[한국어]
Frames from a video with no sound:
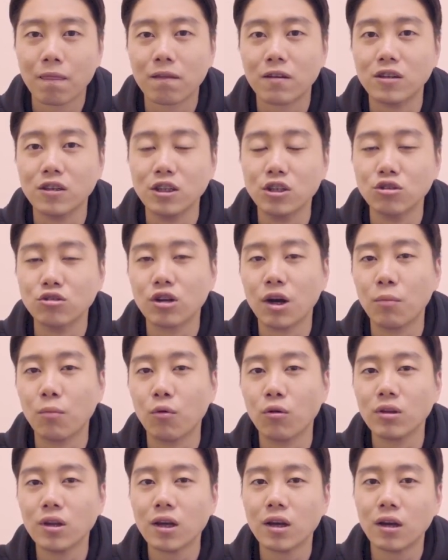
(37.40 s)
그 이유가
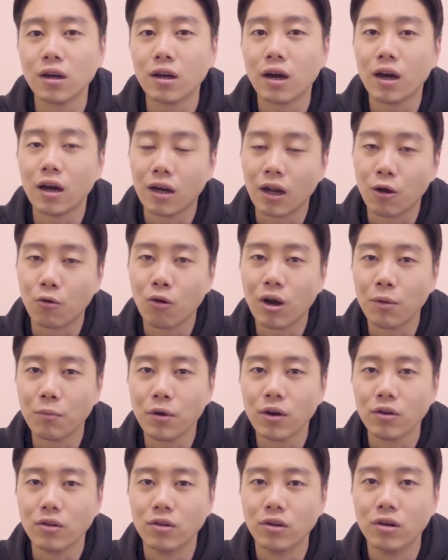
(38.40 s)
뭐냐라고
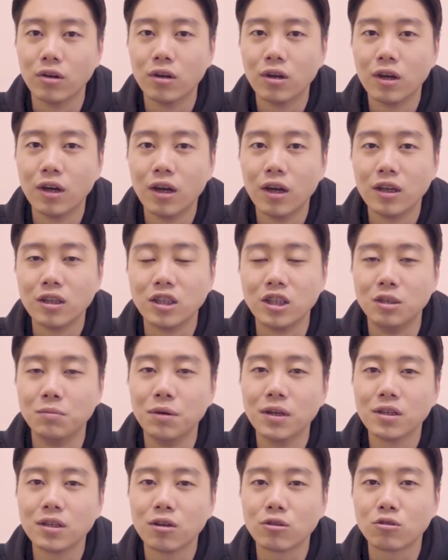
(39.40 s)
하면
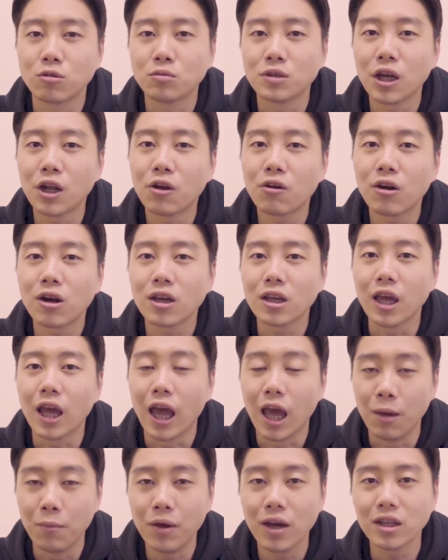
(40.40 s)
집에서 좀 촬영하기
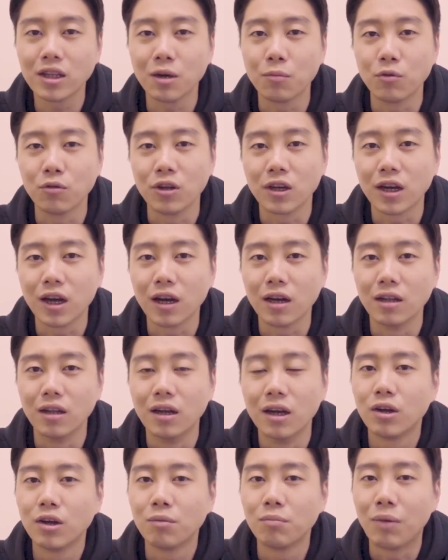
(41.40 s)
애매하다
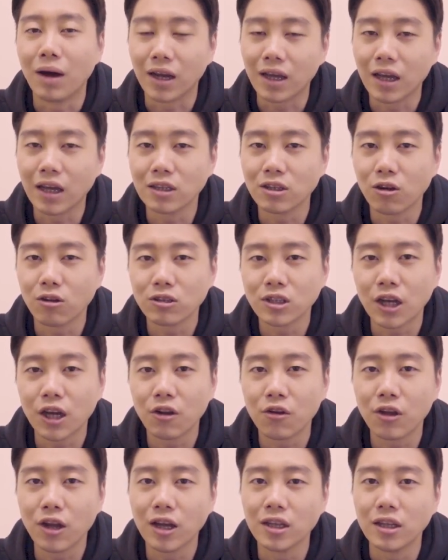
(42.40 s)
보니까 밖에서
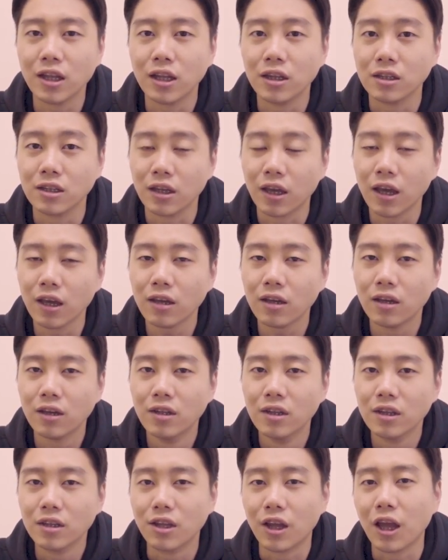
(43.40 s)
촬영해야 되는 게
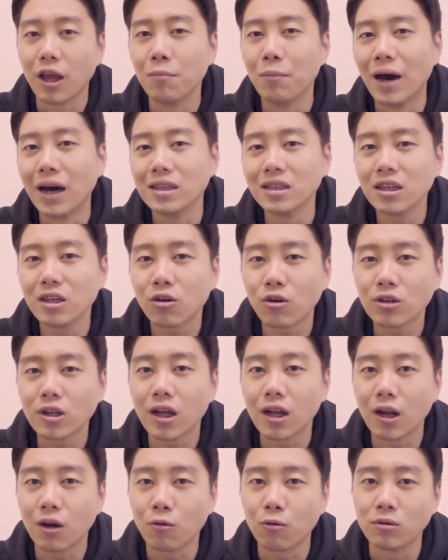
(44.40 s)
되게 많을
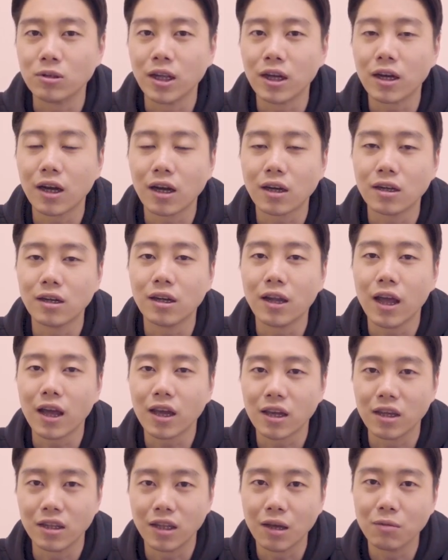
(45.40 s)
거다라고 생각을
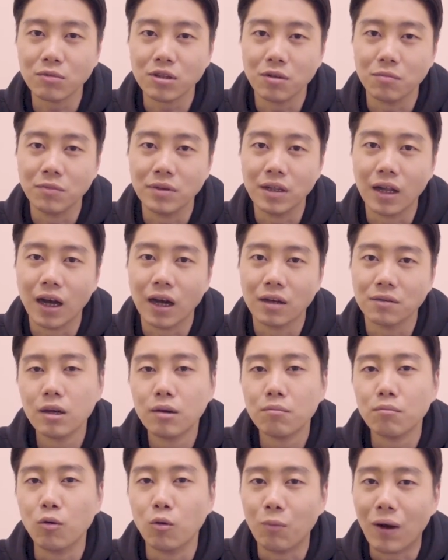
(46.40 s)
했기 때문입니다.
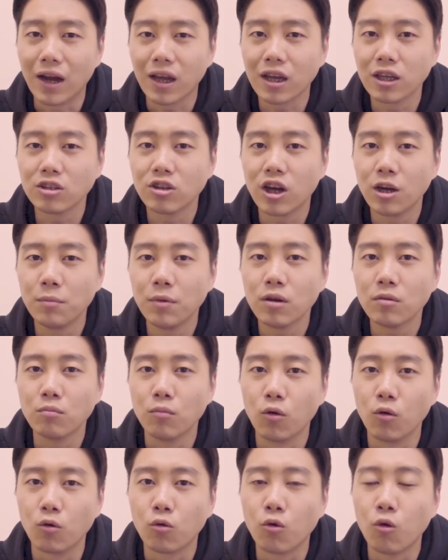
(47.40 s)
뭐 밖에서 하면
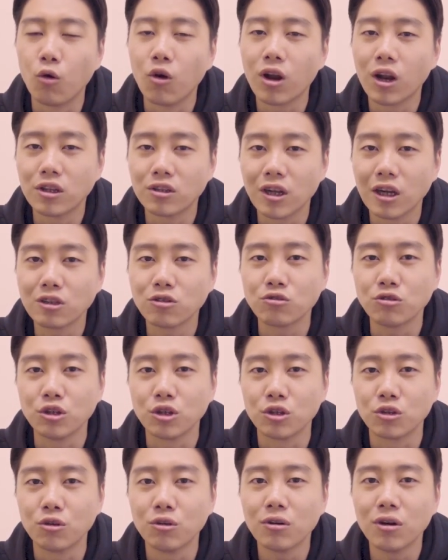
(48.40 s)
뭐 공원에서 할 수도
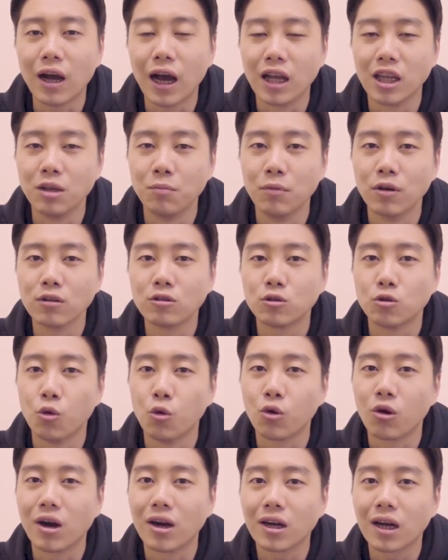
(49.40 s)
있고 아니면
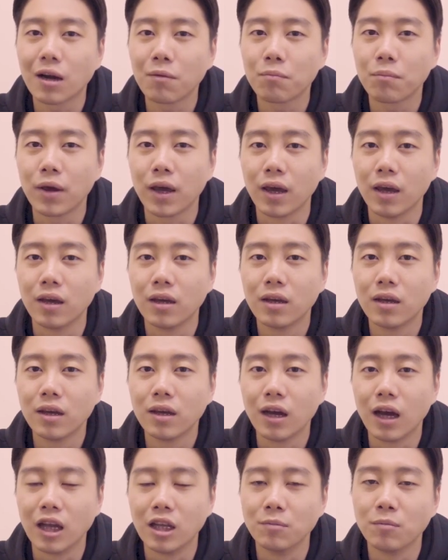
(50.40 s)
조용한 카페
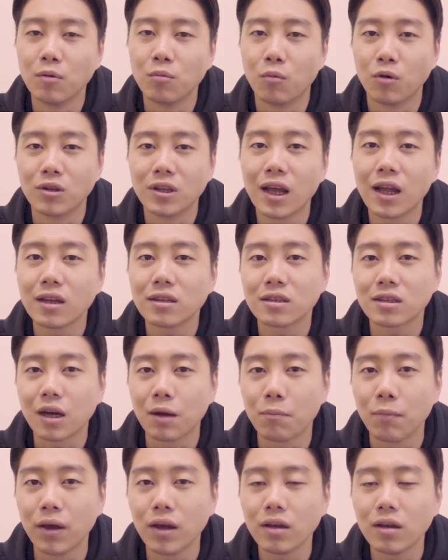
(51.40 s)
아니면 뭐 테라스
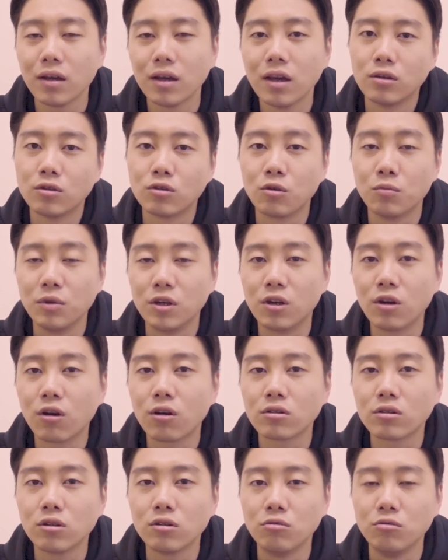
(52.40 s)
카페 좀 이런
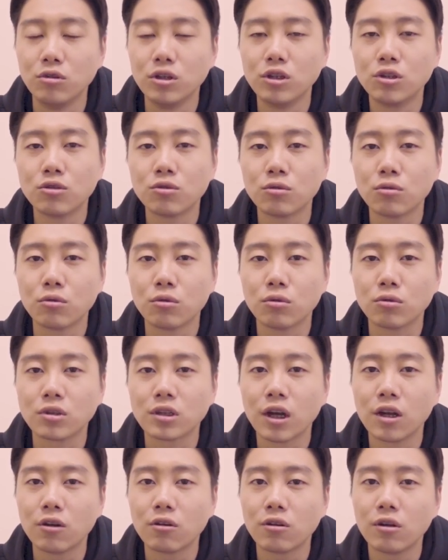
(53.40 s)
것들 위주로
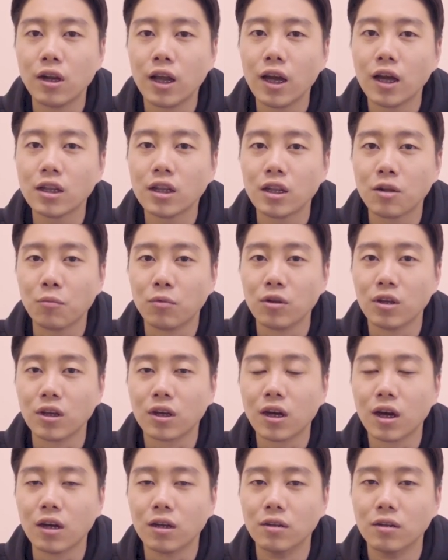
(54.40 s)
촬영을 해야 되다
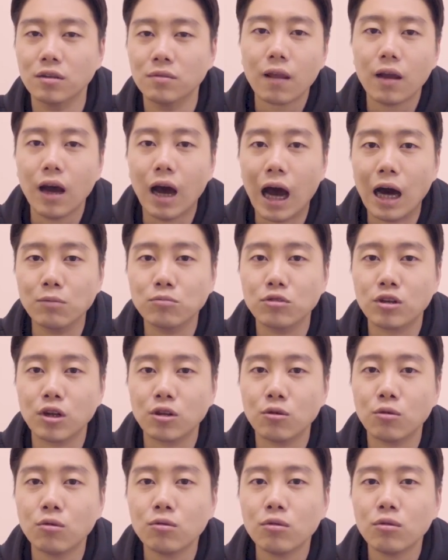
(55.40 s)
보니까
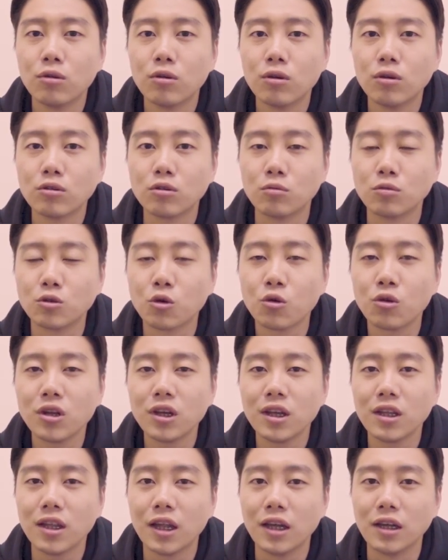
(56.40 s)
아무래도 좀
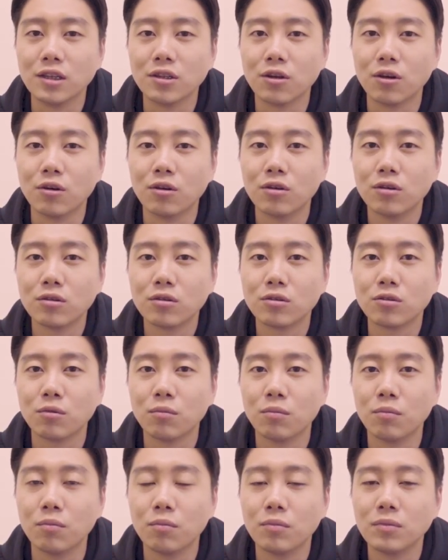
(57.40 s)
소리에 대해서
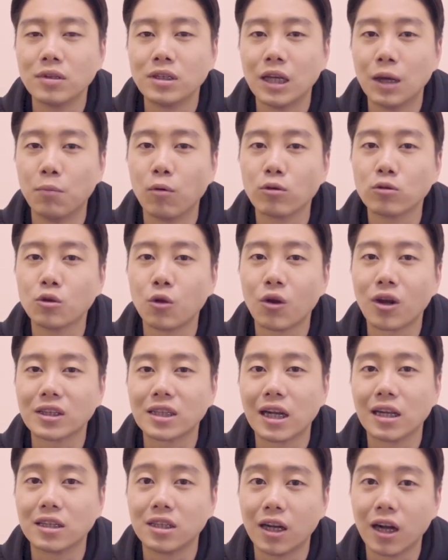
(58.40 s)
좀제 목소리가
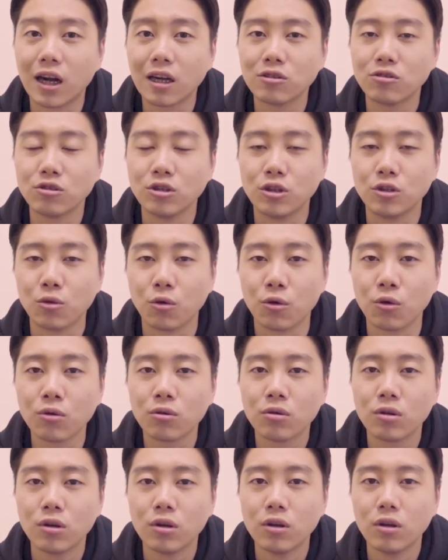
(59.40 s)
잘 들어갈 수
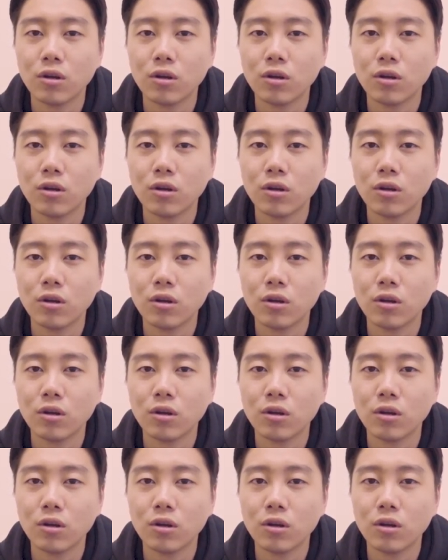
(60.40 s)
있도록